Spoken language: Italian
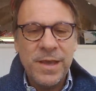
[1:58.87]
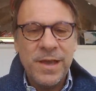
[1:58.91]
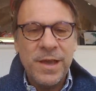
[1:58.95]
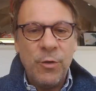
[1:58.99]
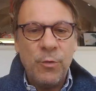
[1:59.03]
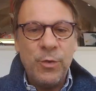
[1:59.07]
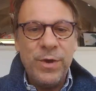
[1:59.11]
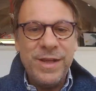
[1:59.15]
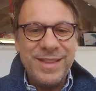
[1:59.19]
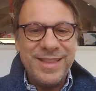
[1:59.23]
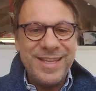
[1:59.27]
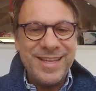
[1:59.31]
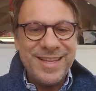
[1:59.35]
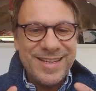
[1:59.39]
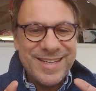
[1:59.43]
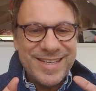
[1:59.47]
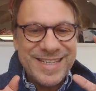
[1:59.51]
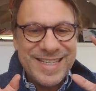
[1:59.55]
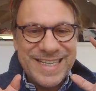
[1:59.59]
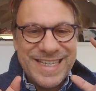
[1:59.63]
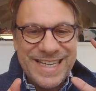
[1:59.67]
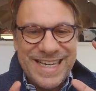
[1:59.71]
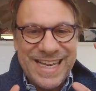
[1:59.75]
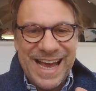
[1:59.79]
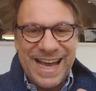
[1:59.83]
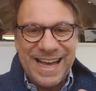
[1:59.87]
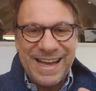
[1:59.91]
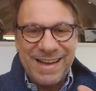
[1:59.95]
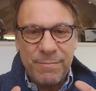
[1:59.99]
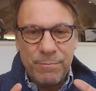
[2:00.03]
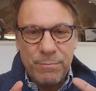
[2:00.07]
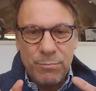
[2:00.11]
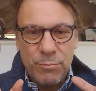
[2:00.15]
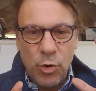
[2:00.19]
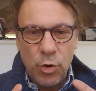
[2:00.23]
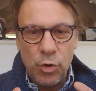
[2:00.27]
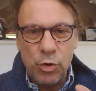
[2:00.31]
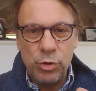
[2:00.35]
Quindi sia
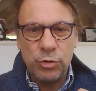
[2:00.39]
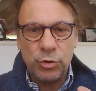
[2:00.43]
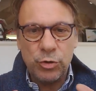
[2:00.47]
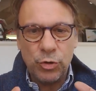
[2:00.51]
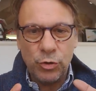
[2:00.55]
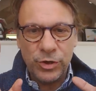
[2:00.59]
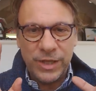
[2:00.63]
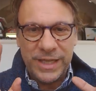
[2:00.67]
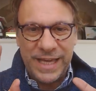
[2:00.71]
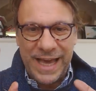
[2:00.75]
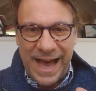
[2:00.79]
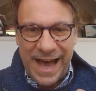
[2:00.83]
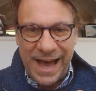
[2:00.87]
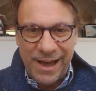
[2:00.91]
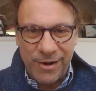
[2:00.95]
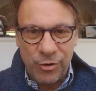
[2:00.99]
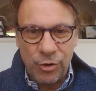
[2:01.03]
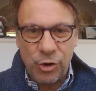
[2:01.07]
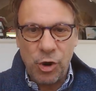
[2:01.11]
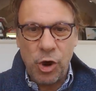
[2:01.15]
molto chiaro